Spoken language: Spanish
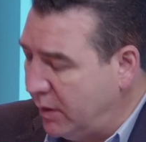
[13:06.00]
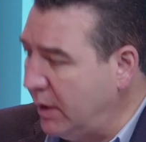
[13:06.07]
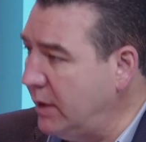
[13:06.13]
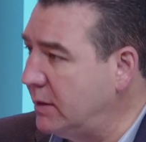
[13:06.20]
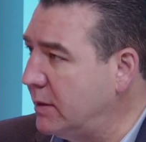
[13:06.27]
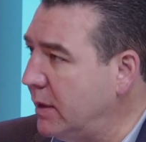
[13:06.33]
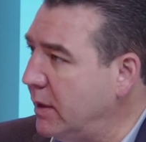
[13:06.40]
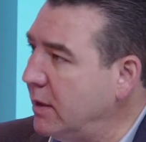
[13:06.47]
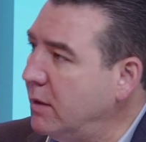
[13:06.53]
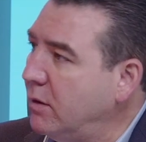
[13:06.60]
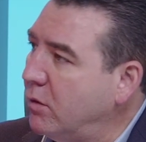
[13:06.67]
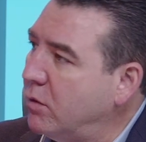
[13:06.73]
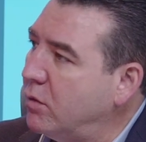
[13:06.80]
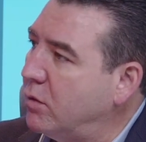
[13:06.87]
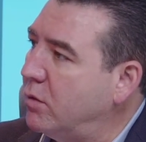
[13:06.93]

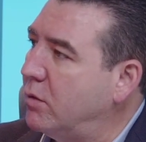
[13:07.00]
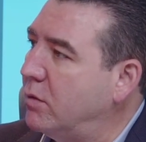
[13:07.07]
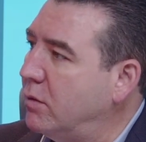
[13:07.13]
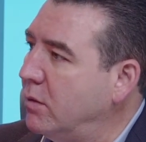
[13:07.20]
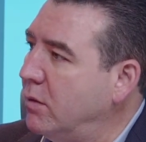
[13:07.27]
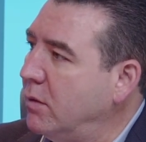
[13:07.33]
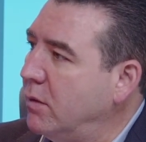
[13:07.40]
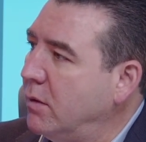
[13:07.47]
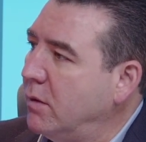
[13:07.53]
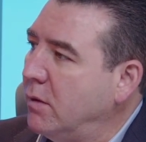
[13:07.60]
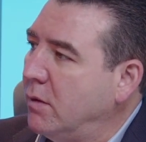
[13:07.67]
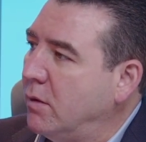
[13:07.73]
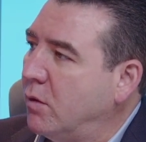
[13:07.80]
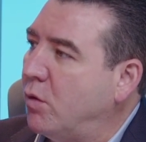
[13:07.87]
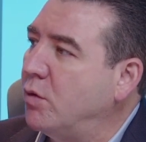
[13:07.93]
dicen o
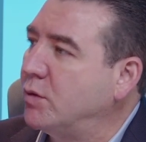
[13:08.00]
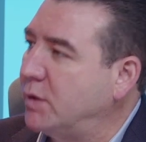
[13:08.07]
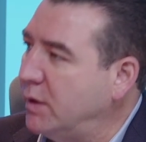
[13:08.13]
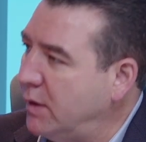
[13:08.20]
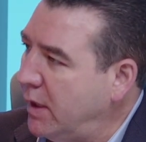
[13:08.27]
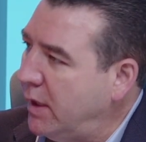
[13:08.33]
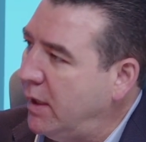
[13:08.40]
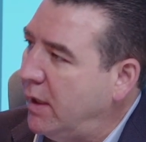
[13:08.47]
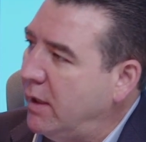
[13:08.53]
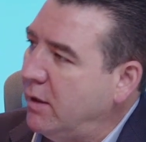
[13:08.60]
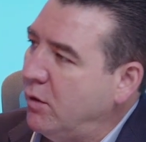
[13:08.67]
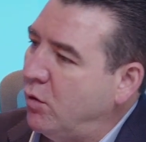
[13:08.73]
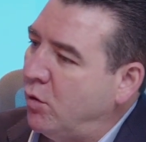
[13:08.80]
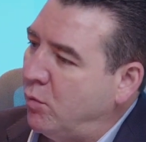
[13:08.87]
consideran